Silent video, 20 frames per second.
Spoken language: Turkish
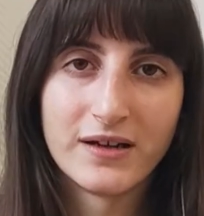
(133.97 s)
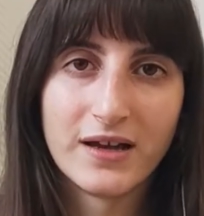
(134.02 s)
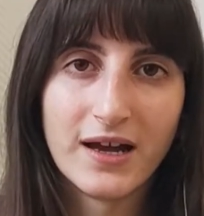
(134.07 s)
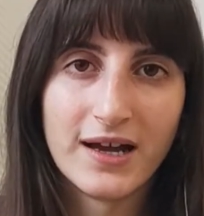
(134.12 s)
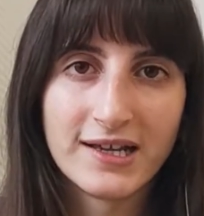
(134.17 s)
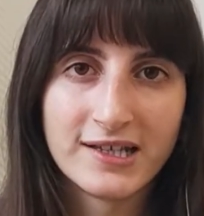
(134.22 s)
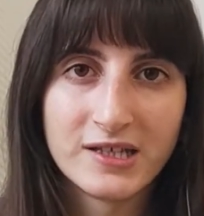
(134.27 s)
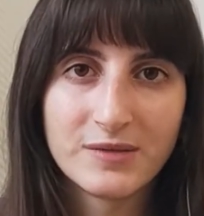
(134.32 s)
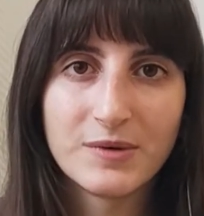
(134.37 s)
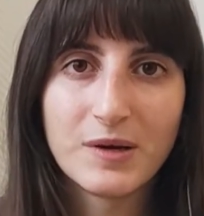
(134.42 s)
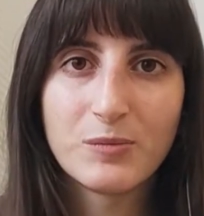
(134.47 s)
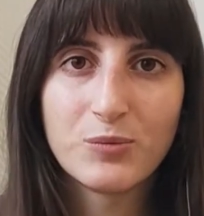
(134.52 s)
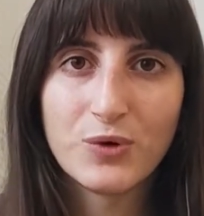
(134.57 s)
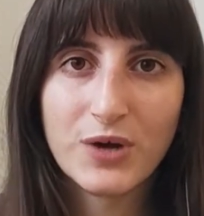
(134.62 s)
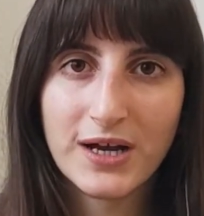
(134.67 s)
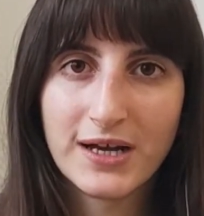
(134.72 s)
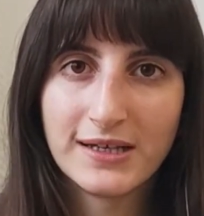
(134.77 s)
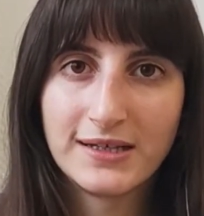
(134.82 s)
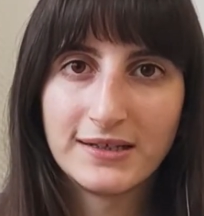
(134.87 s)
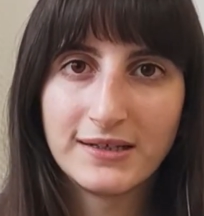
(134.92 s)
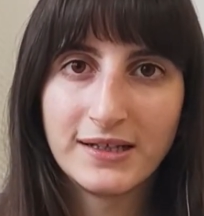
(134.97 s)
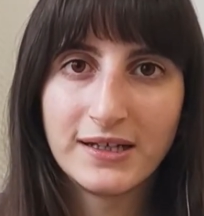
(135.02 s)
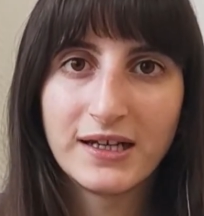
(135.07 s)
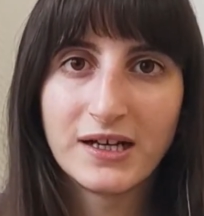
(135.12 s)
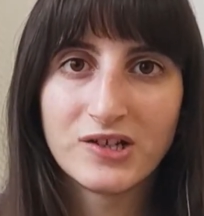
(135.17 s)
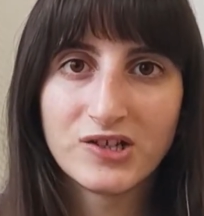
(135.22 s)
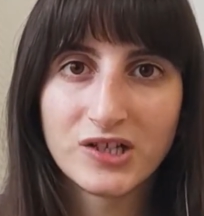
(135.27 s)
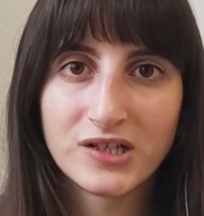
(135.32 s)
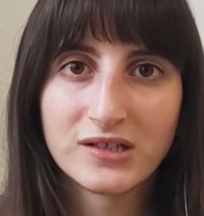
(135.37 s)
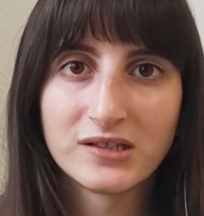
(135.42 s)
Acaba bu hayallerini
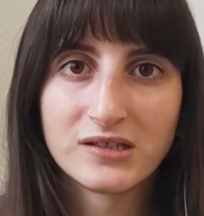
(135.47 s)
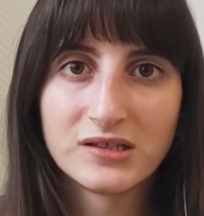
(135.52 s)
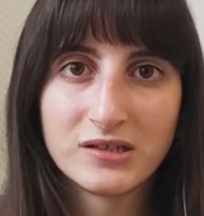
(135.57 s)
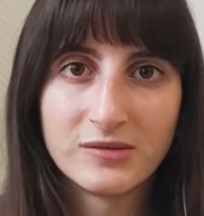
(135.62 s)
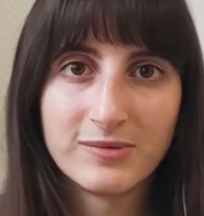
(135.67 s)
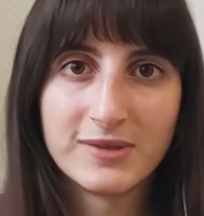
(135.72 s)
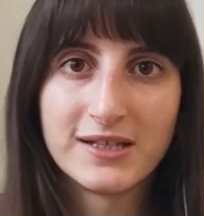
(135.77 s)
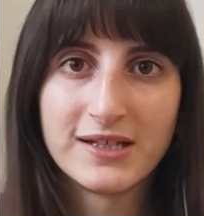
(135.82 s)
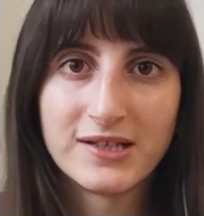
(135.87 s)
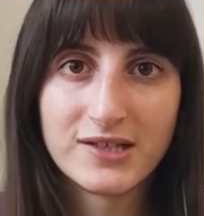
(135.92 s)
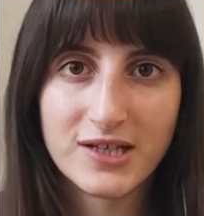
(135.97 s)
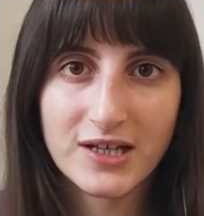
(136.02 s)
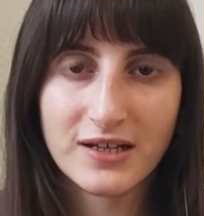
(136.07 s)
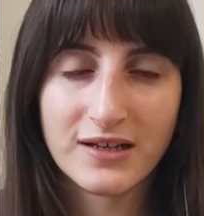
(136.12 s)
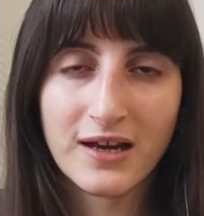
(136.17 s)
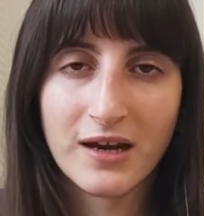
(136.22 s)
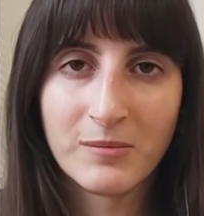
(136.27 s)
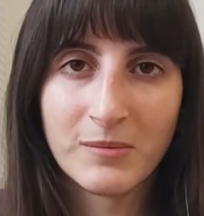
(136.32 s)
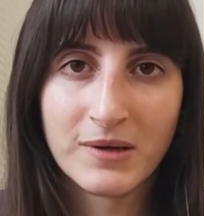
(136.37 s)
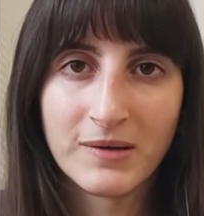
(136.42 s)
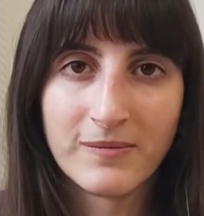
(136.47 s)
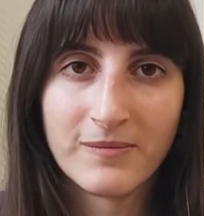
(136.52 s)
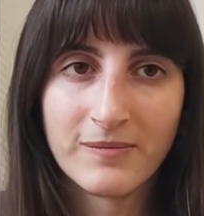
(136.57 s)
gerçekleştirebilecekler mi?